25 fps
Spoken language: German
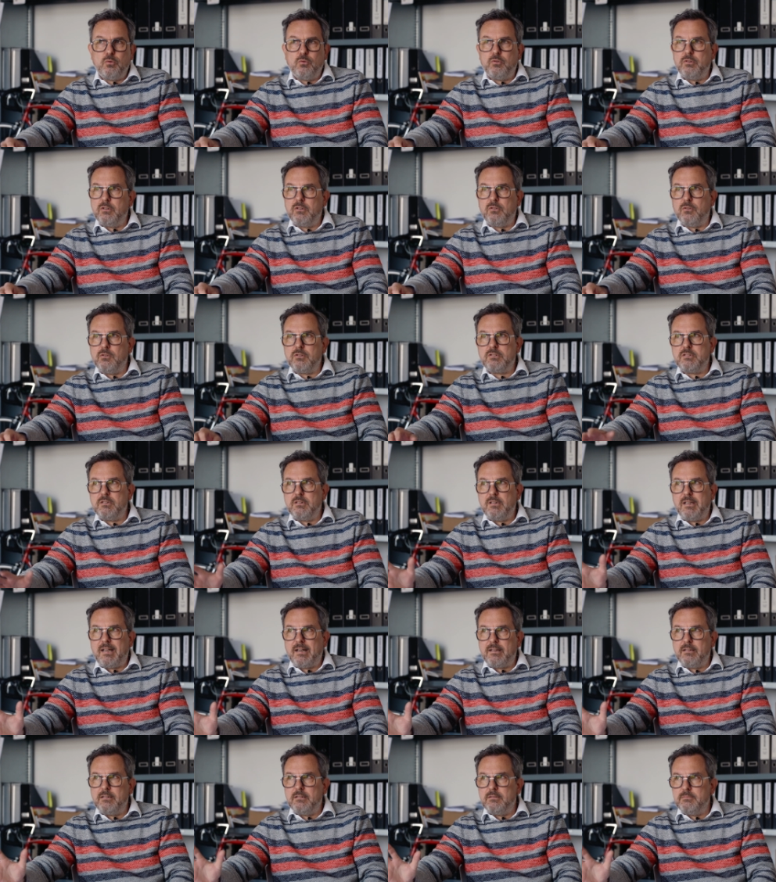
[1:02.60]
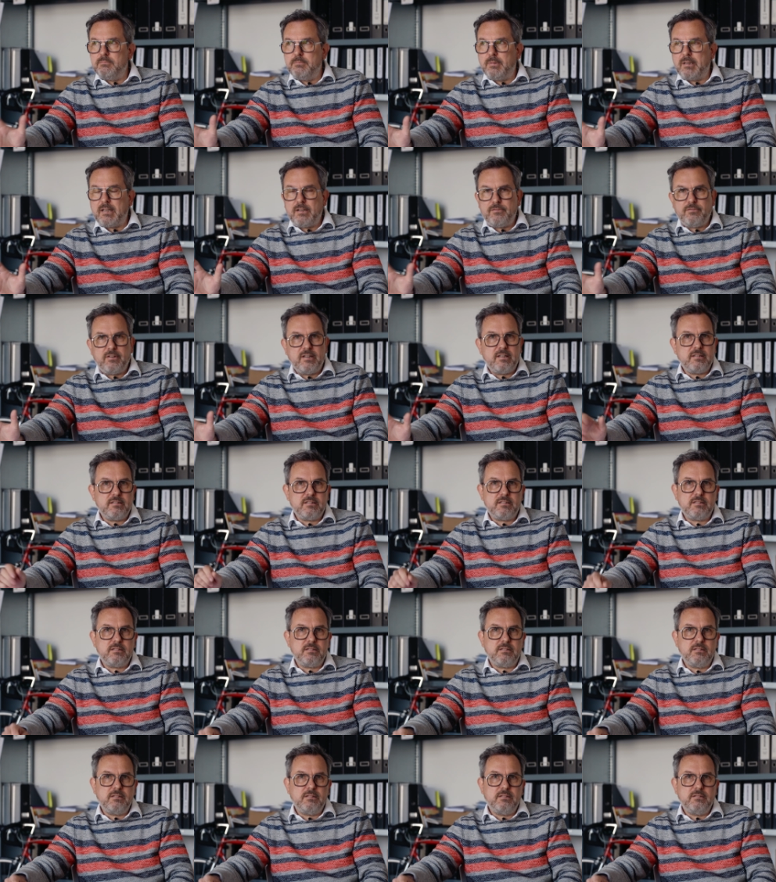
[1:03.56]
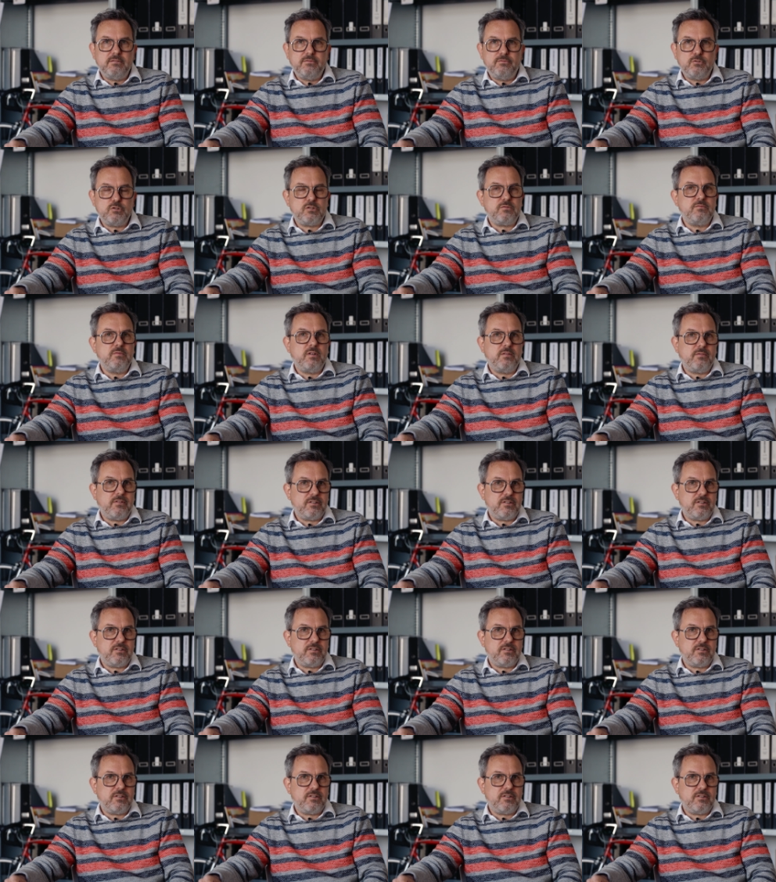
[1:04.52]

ohne große, lange Briefings äh, wussten wir,